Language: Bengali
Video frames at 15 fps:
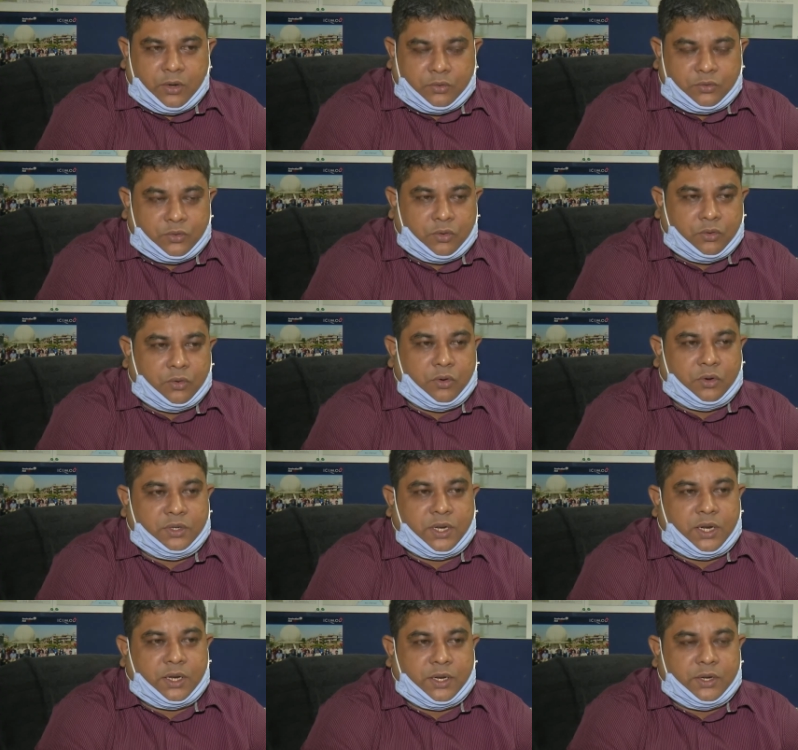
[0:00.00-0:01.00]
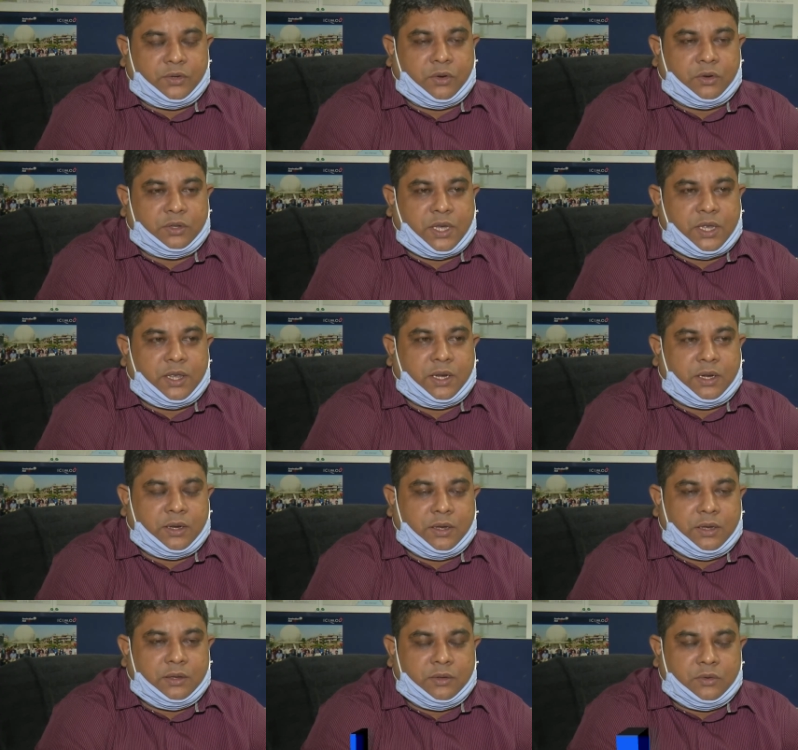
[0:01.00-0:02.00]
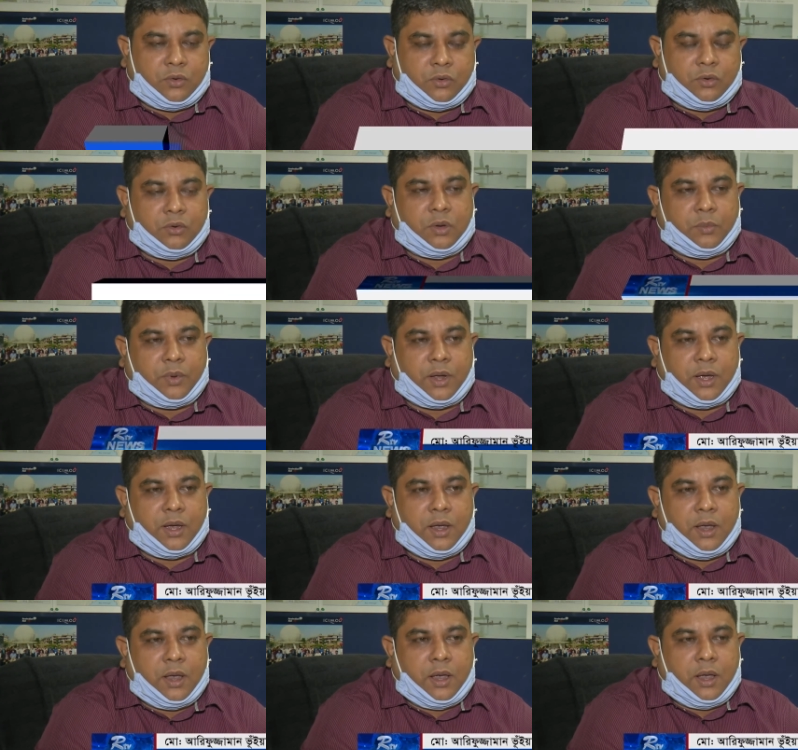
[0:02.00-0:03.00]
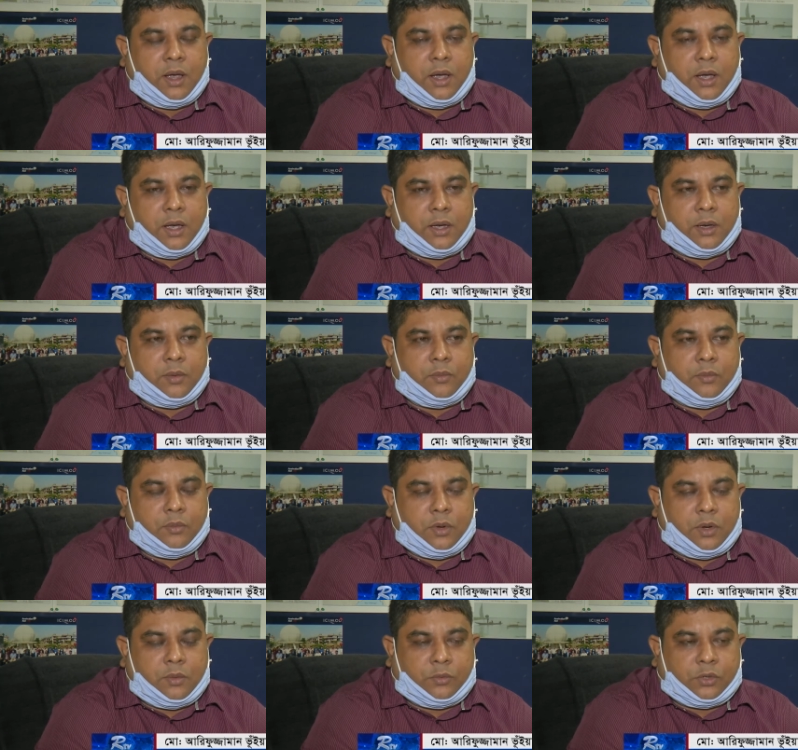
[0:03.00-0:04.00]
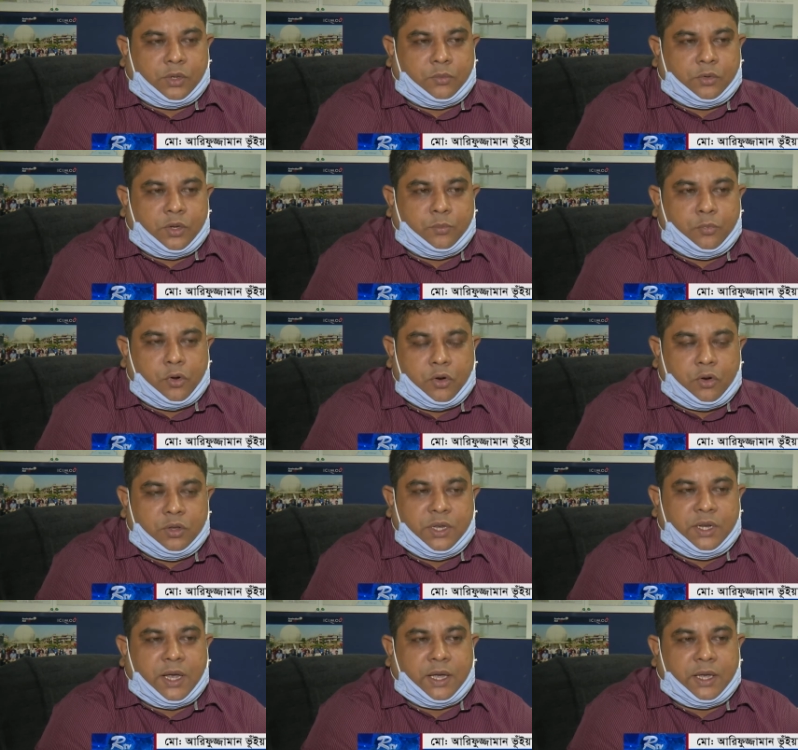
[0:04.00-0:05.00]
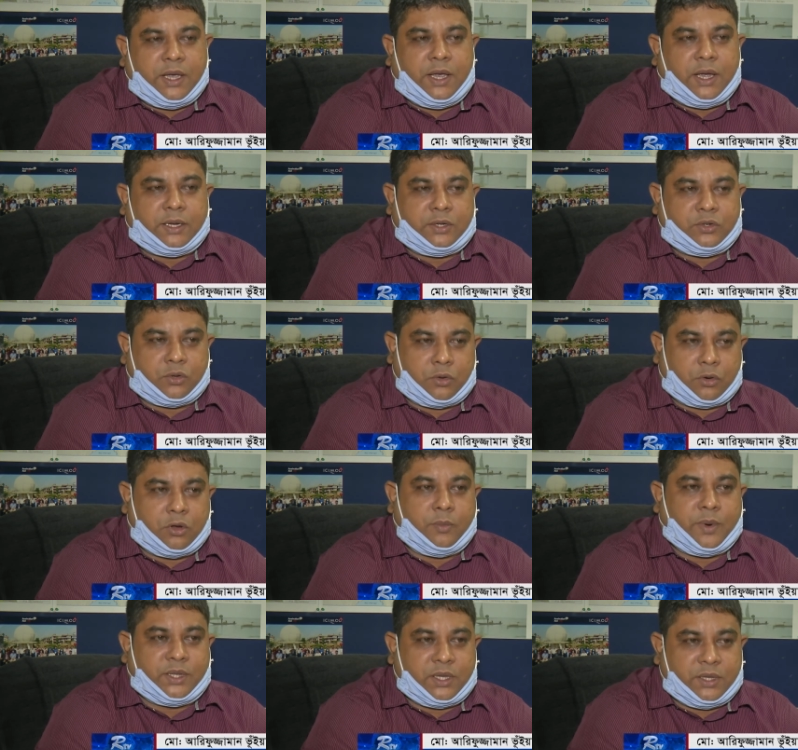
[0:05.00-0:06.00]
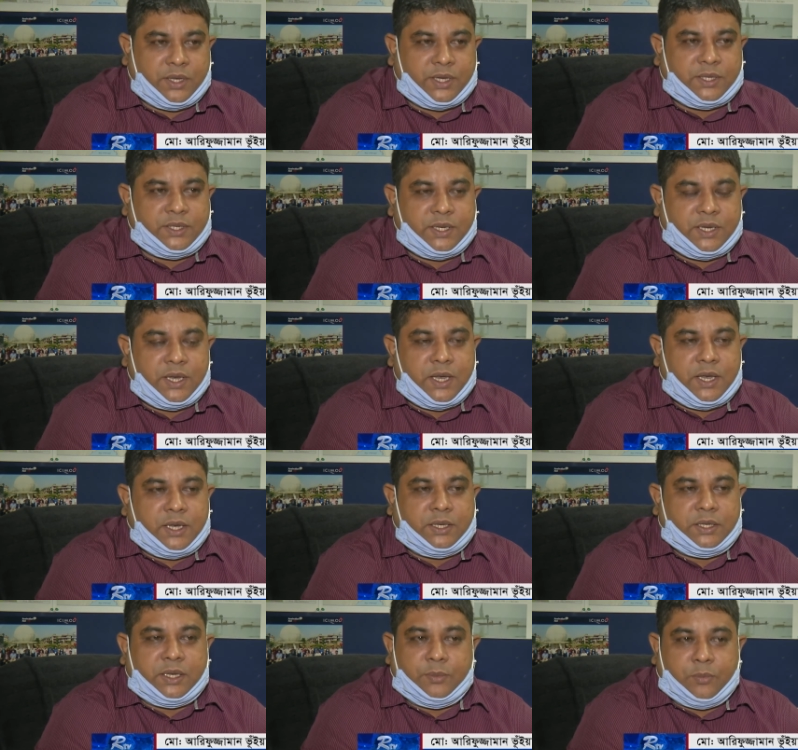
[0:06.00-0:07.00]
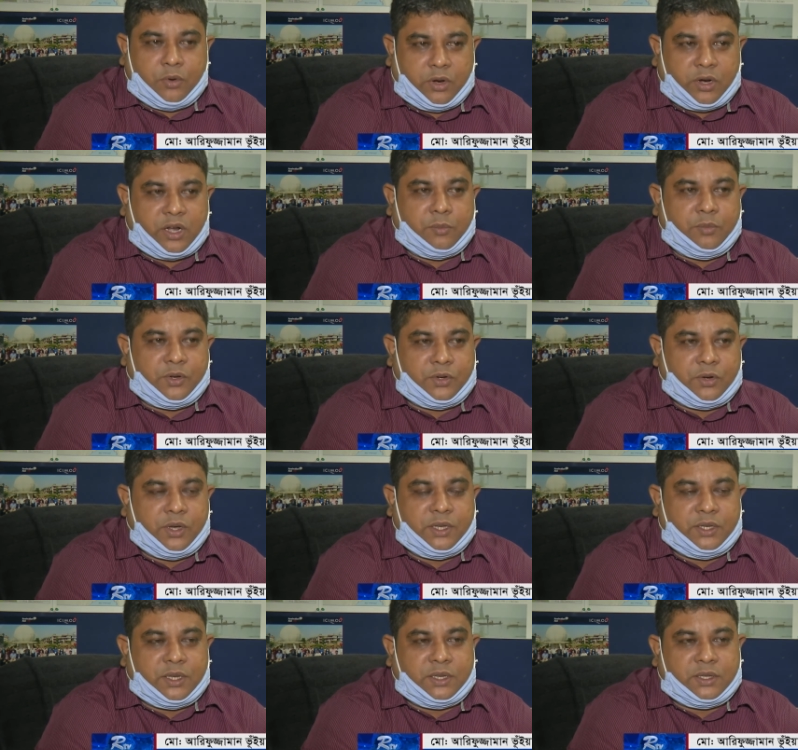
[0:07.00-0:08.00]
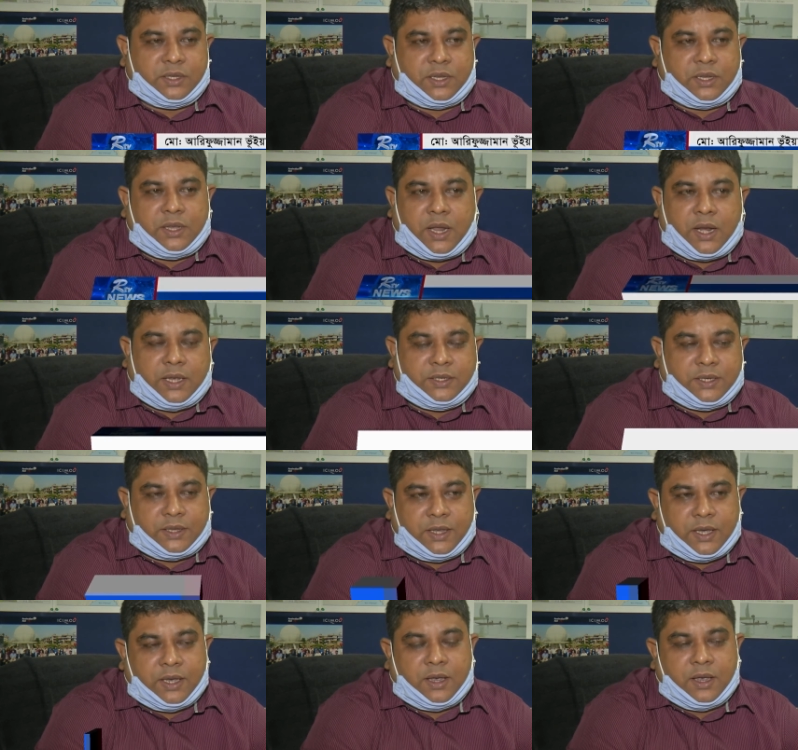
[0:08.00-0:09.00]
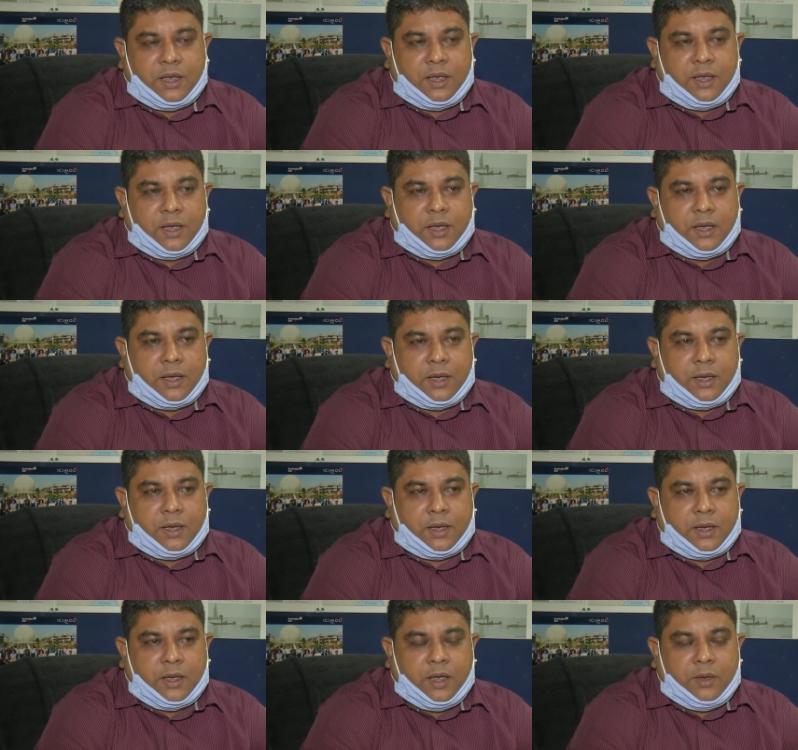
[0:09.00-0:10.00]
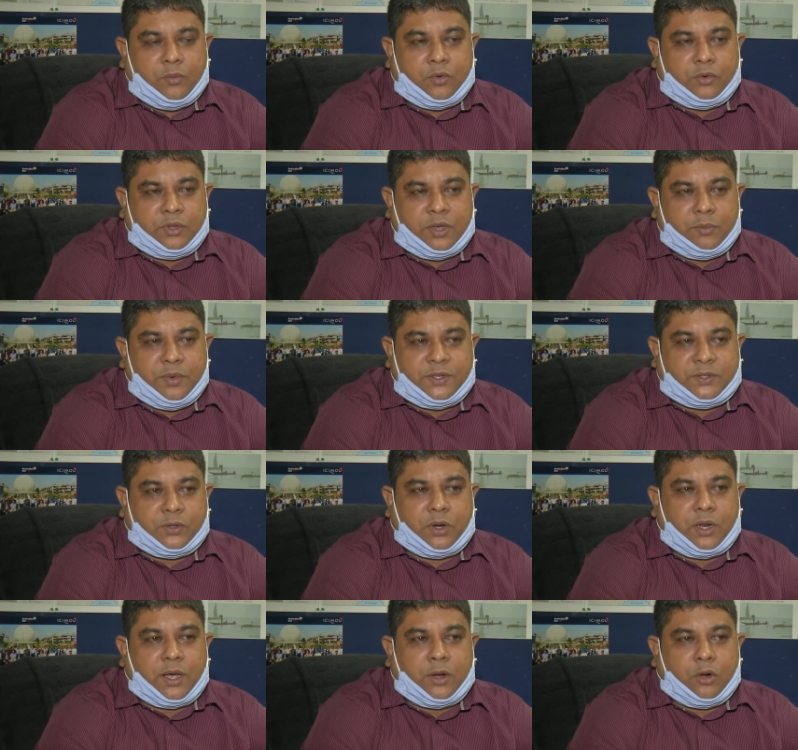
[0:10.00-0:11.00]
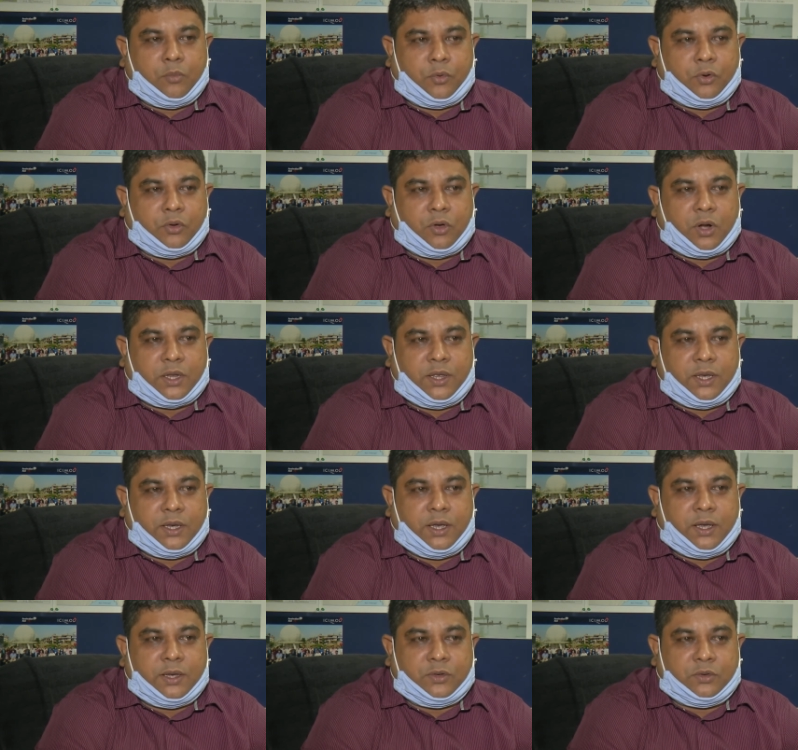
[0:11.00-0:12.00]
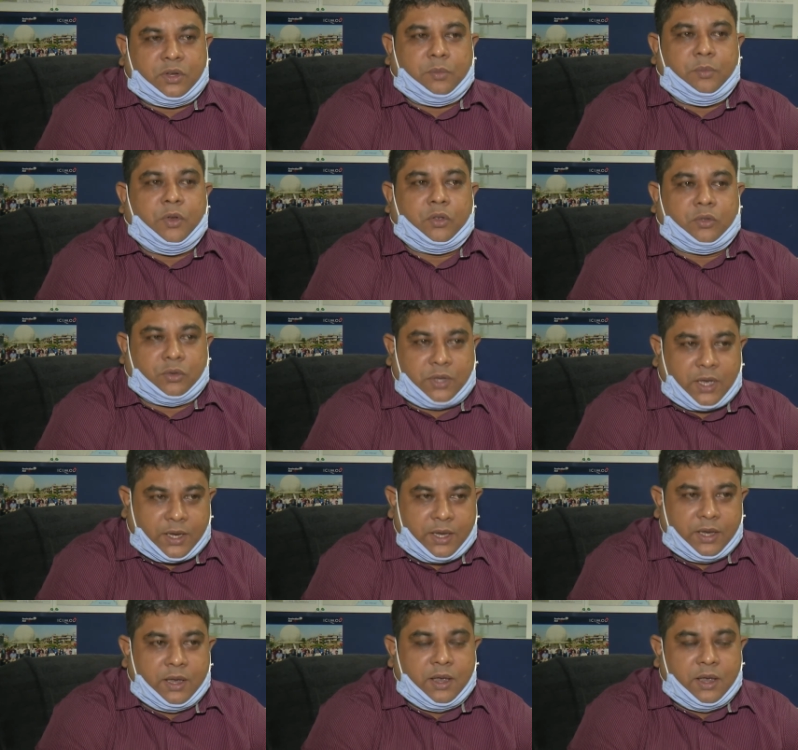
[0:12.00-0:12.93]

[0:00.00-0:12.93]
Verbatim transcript: এই অঞ্চলগুলোর যারা কৃষক তাদের জন্য আমরা মোটামুটি পনেরো দিন আগেই একটা সতর্ক বার্তা দিয়েছি এই বন্যাটার বিষয়ে যে তারা যাতে এই মুহূর্তে বিস্তলা রোপণ করা থেকে কিছুটা বিরত থাকে